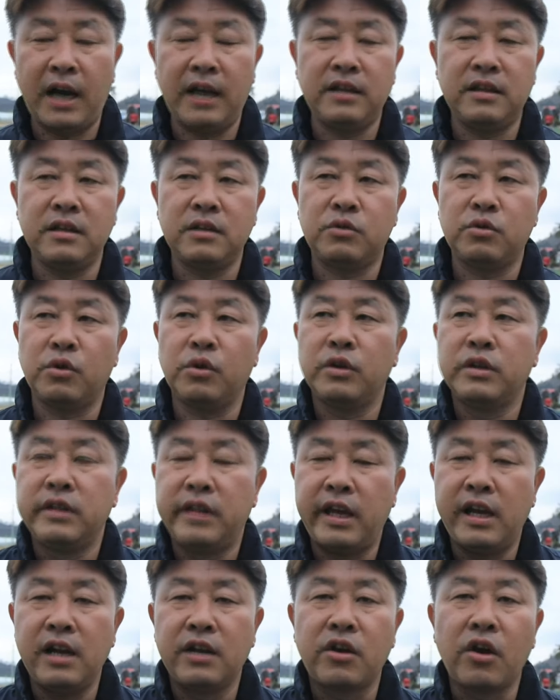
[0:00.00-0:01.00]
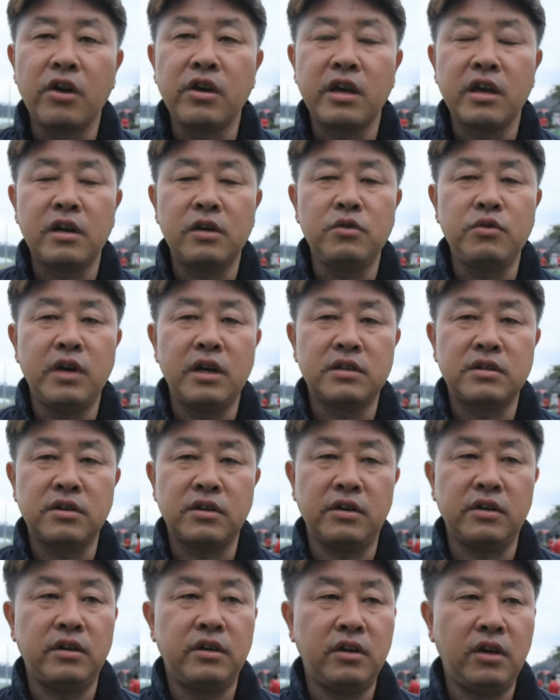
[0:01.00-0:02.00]
아이들이 또 내일 경기를
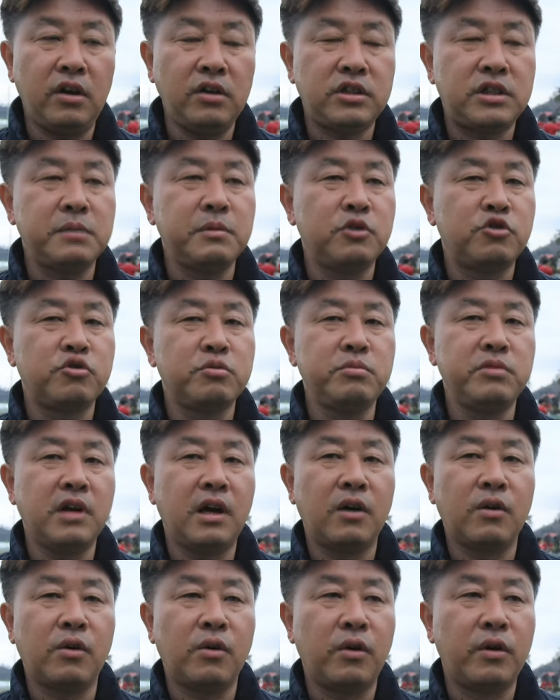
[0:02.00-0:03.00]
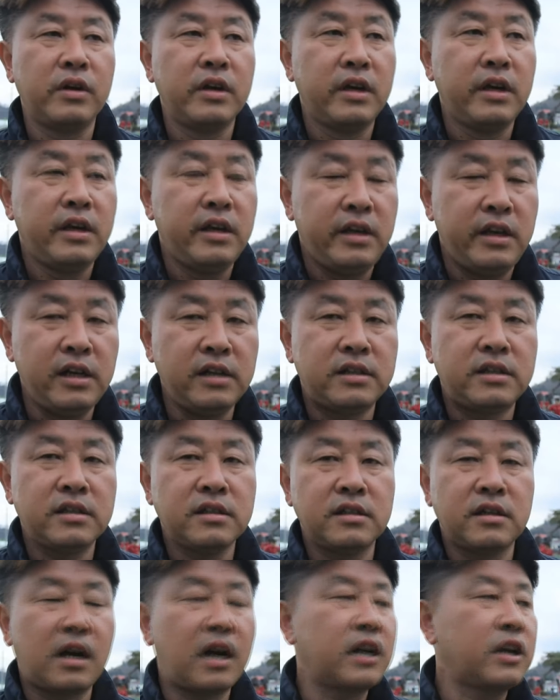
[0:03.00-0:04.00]
위해서 열심히 준비하고
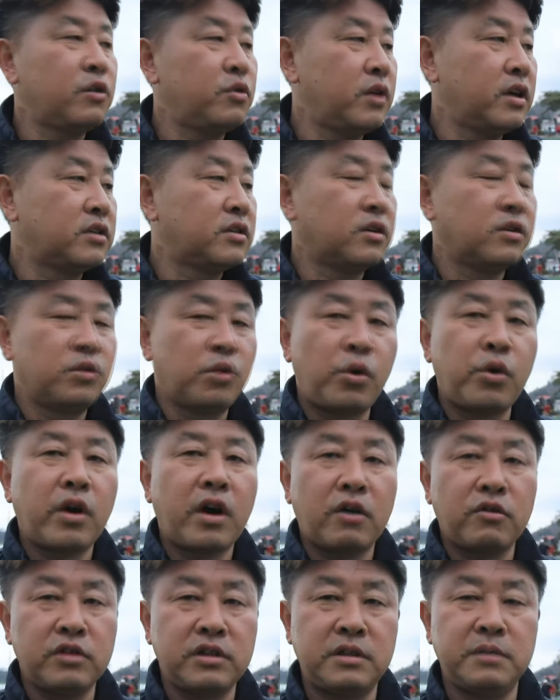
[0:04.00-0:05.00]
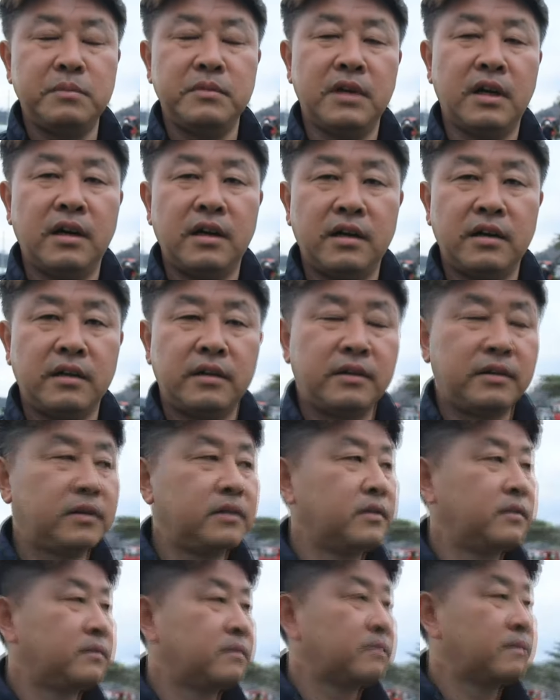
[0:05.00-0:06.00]
1승을 하기 위해서 노력하고 있습니다.
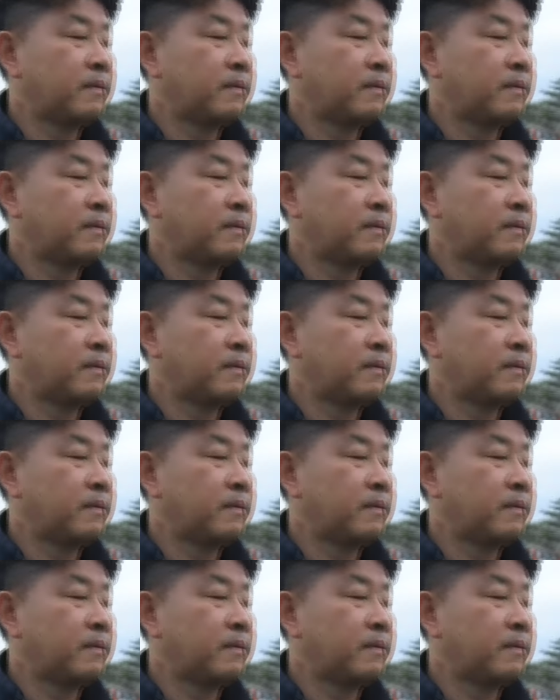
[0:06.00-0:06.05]
오,